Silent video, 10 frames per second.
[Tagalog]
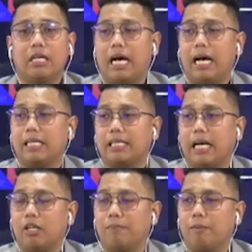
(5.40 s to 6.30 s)
at uh,
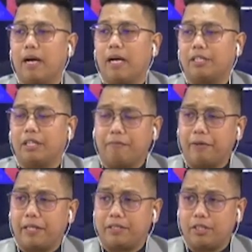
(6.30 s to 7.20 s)
ano po bang ah,
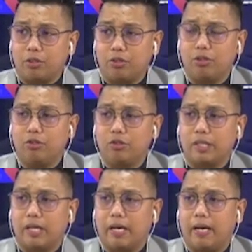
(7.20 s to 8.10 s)
difference nito doon
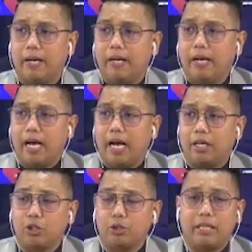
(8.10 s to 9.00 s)
sa uh,
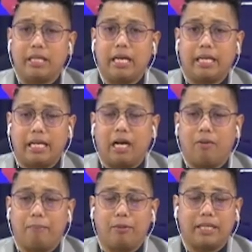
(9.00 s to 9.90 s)
usual na
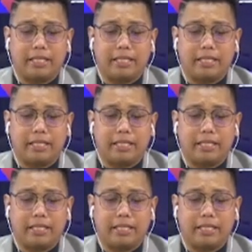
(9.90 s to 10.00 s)
ginagawa po natin